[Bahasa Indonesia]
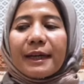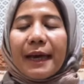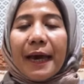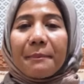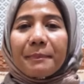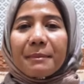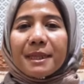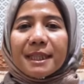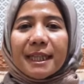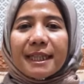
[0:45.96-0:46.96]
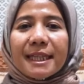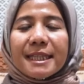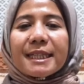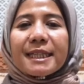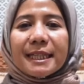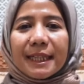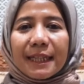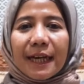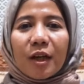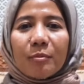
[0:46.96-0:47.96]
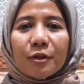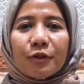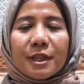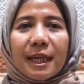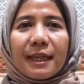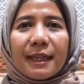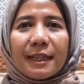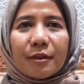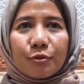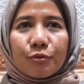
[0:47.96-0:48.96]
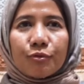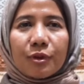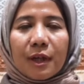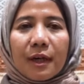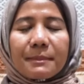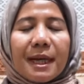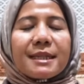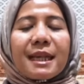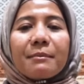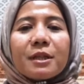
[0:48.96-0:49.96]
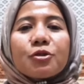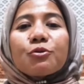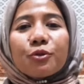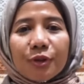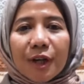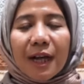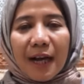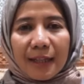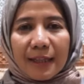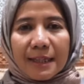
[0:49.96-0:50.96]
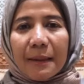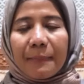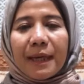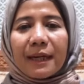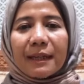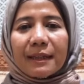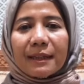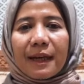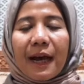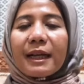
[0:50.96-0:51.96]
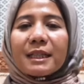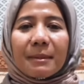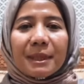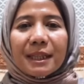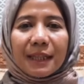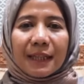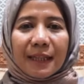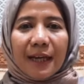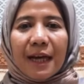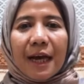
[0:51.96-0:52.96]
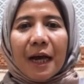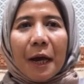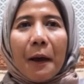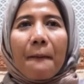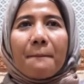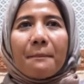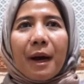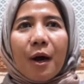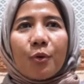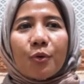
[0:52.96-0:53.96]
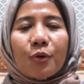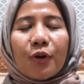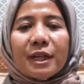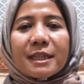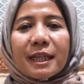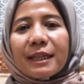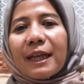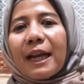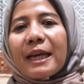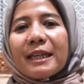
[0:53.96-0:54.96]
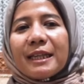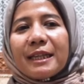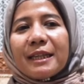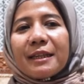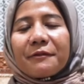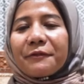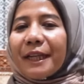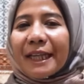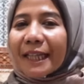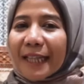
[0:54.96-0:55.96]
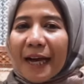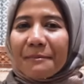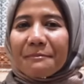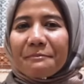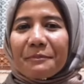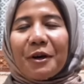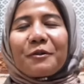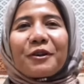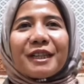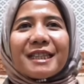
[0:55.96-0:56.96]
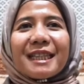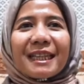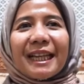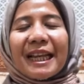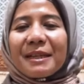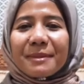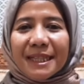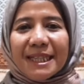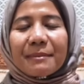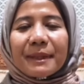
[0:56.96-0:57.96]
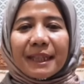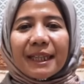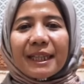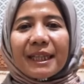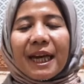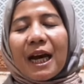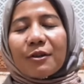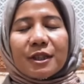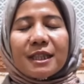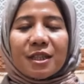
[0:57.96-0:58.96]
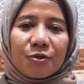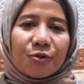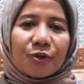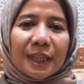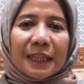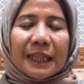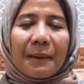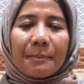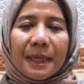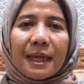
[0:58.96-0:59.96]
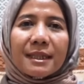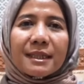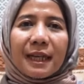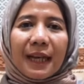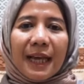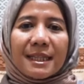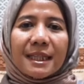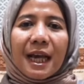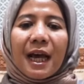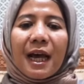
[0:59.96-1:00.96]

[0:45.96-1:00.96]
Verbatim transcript: Happy menjadi diri sendiri kalau menurut saya itu merasa bersyukur atas apa yang ada sama diri kita mau kondisi kita lagi flek hitam, mau kondisi kita lagi bersih seperti ini harus disyukuri. Tapi yang jelas